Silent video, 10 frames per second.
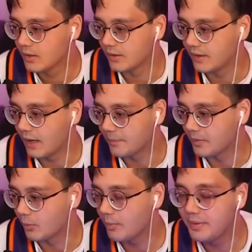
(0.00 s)
Ja,
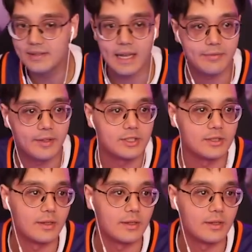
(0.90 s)
One Piece Live Action.